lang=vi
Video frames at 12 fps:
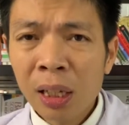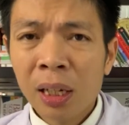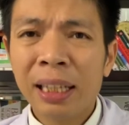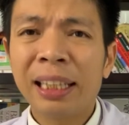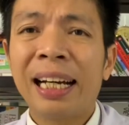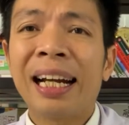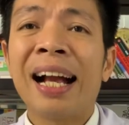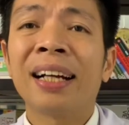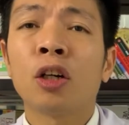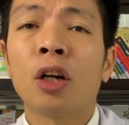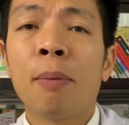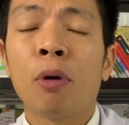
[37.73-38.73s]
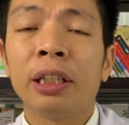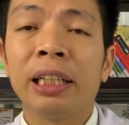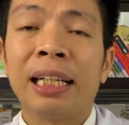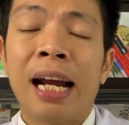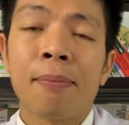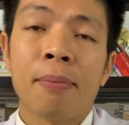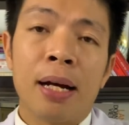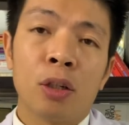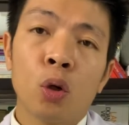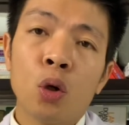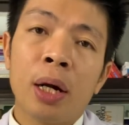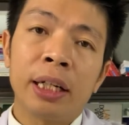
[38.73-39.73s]
Thì tàn nhang nó là một cái tình trạng mà
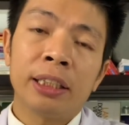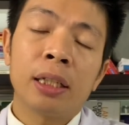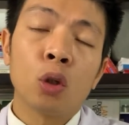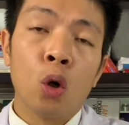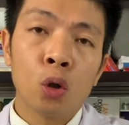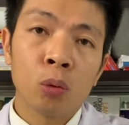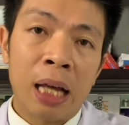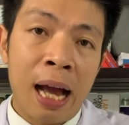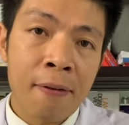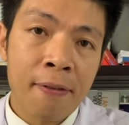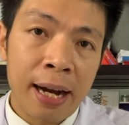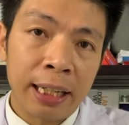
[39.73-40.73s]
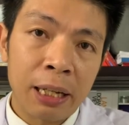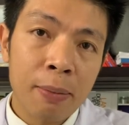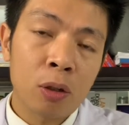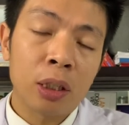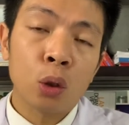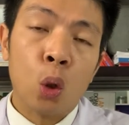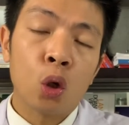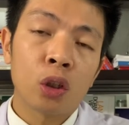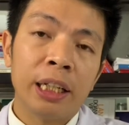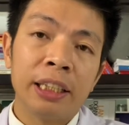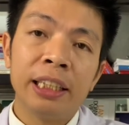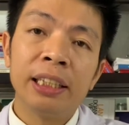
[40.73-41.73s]
rối loạn cái sắc tố chúng ta, và cái tế bào sắc tố nó
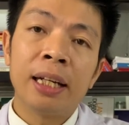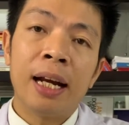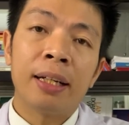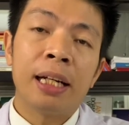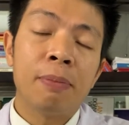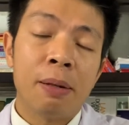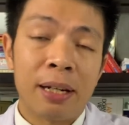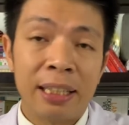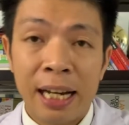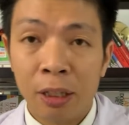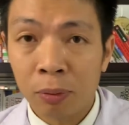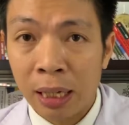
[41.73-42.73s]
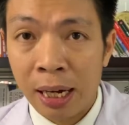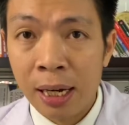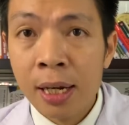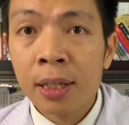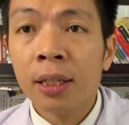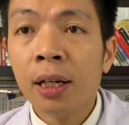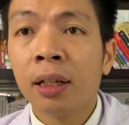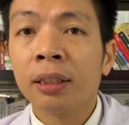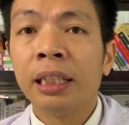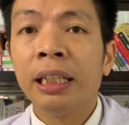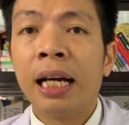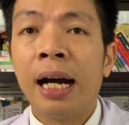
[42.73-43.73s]
sẽ sinh ra trên bề mặt da chúng ta. Thường
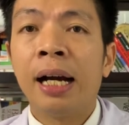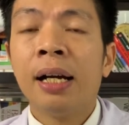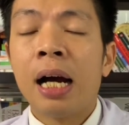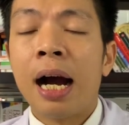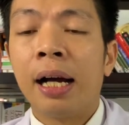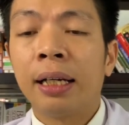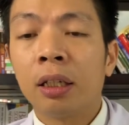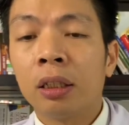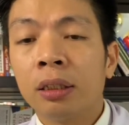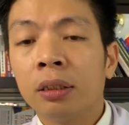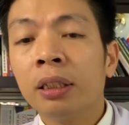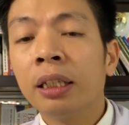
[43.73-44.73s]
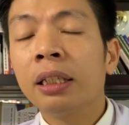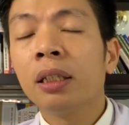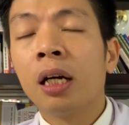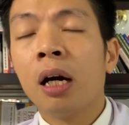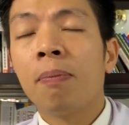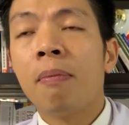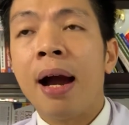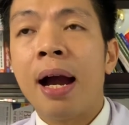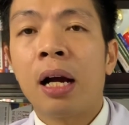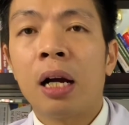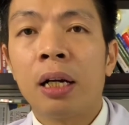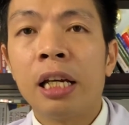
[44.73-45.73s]
thì à, những cái trường hợp
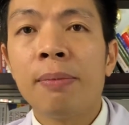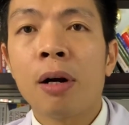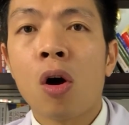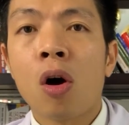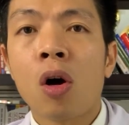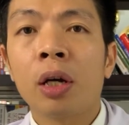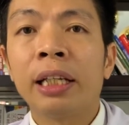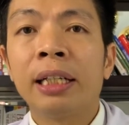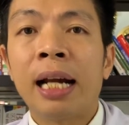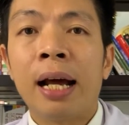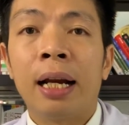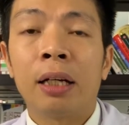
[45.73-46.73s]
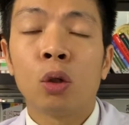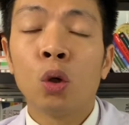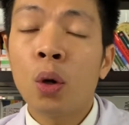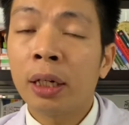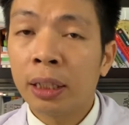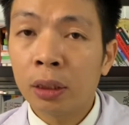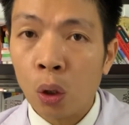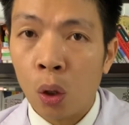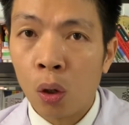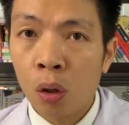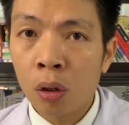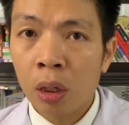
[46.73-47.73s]
mà khi mà có cái tình trạng là rối loạn sắc
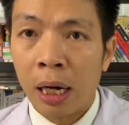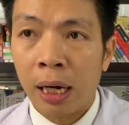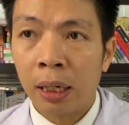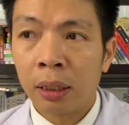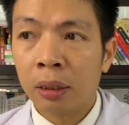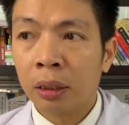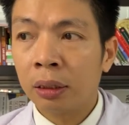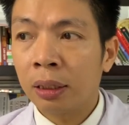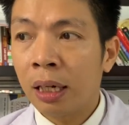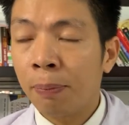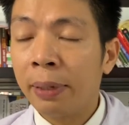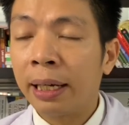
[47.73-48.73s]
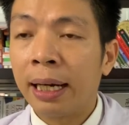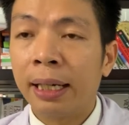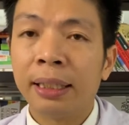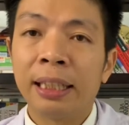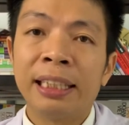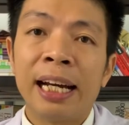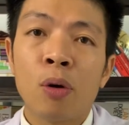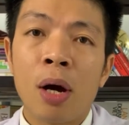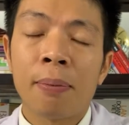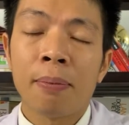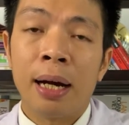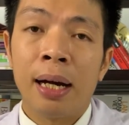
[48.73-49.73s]
tố, à, đặc biệt là những cái giai
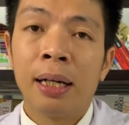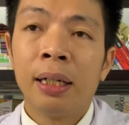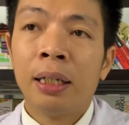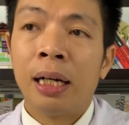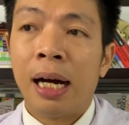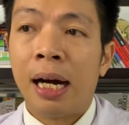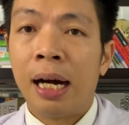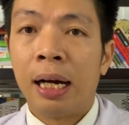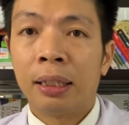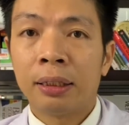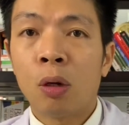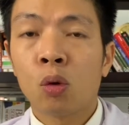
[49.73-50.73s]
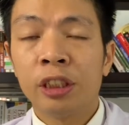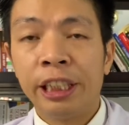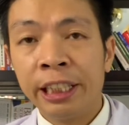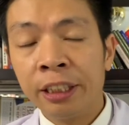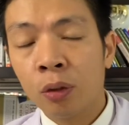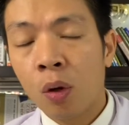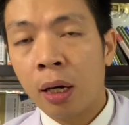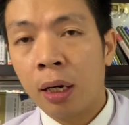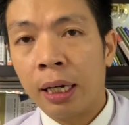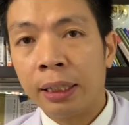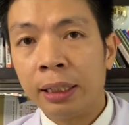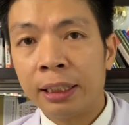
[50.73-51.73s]
đoạn mà à, sau sinh hoặc
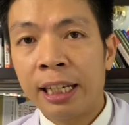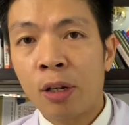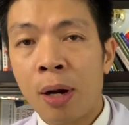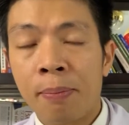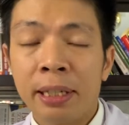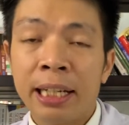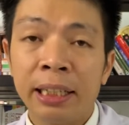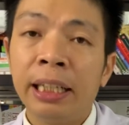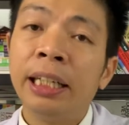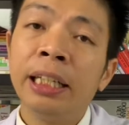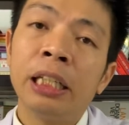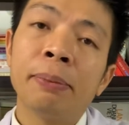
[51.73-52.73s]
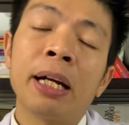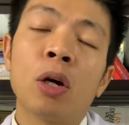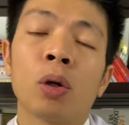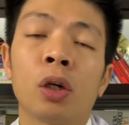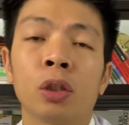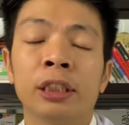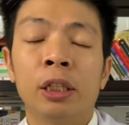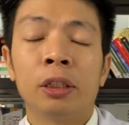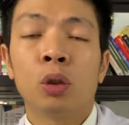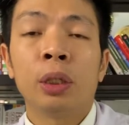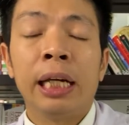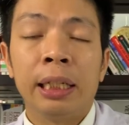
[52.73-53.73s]
là những cái giai đoạn mà dậy thì thì bắt đầu nó sẽ
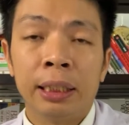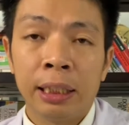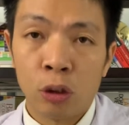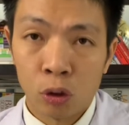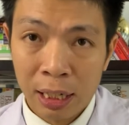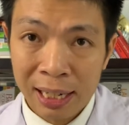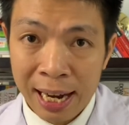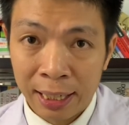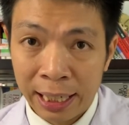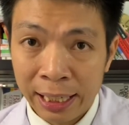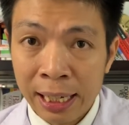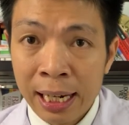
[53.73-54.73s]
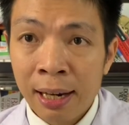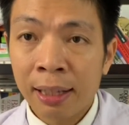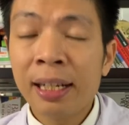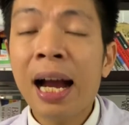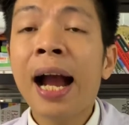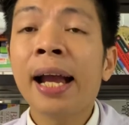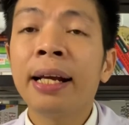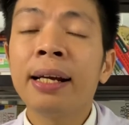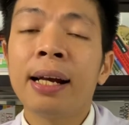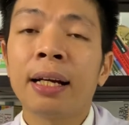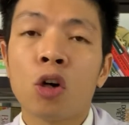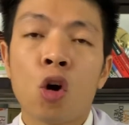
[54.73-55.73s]
xuất hiện những cái nốt tàn nhang đấy. Cái thứ hai nữa
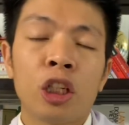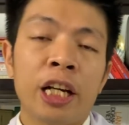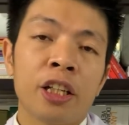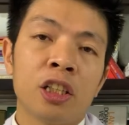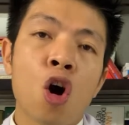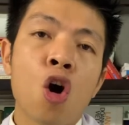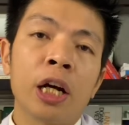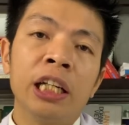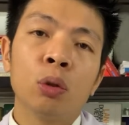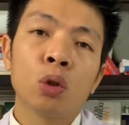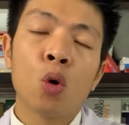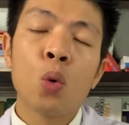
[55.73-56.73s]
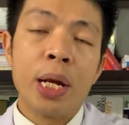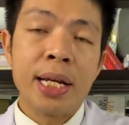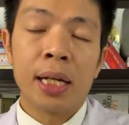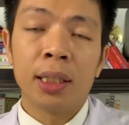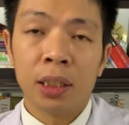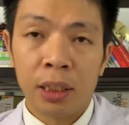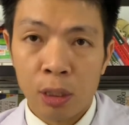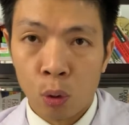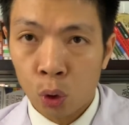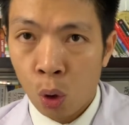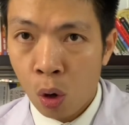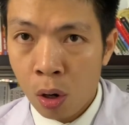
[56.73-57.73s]
là nó sẽ do cái yếu tố nguyên nhân từ cái yếu
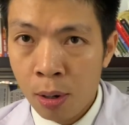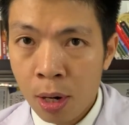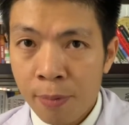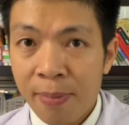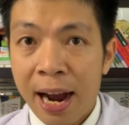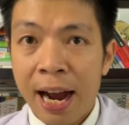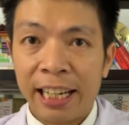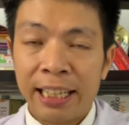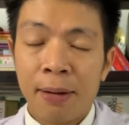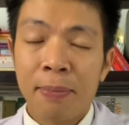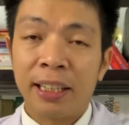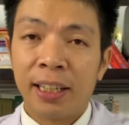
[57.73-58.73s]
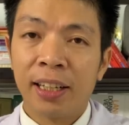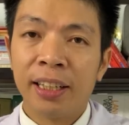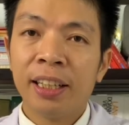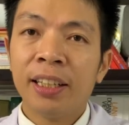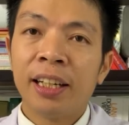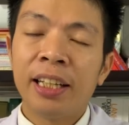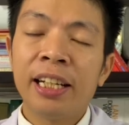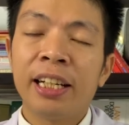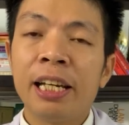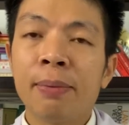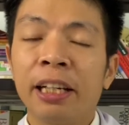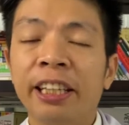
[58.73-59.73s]
tố mà ánh nắng mặt trời. Thế thì
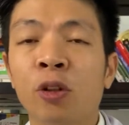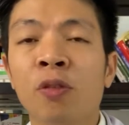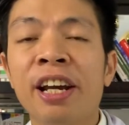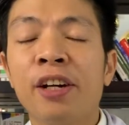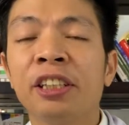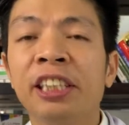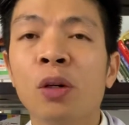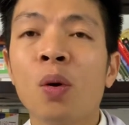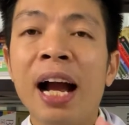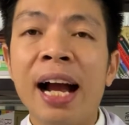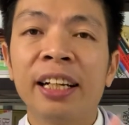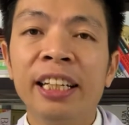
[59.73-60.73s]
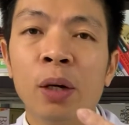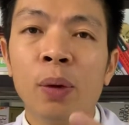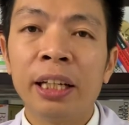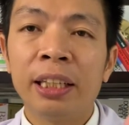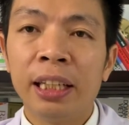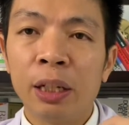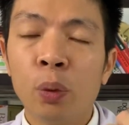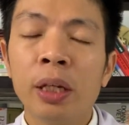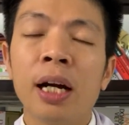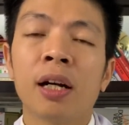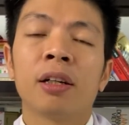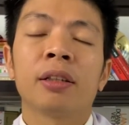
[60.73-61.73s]
khi mà cái tia u vê nó chiếu càng nhiều ấy thì cái nguy
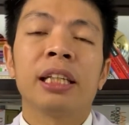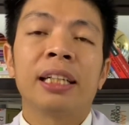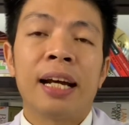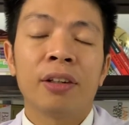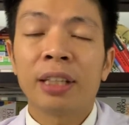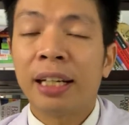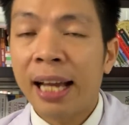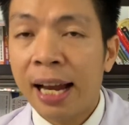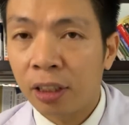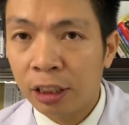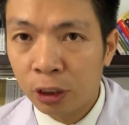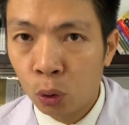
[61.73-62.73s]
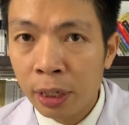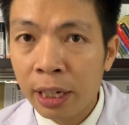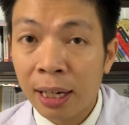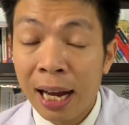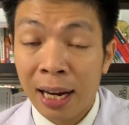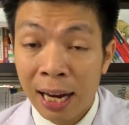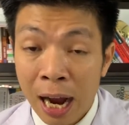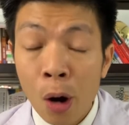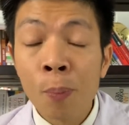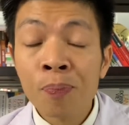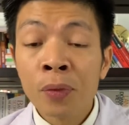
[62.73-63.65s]
cơ nó tình trạng nó tàn nhang nó sẽ xuất hiện càng cao.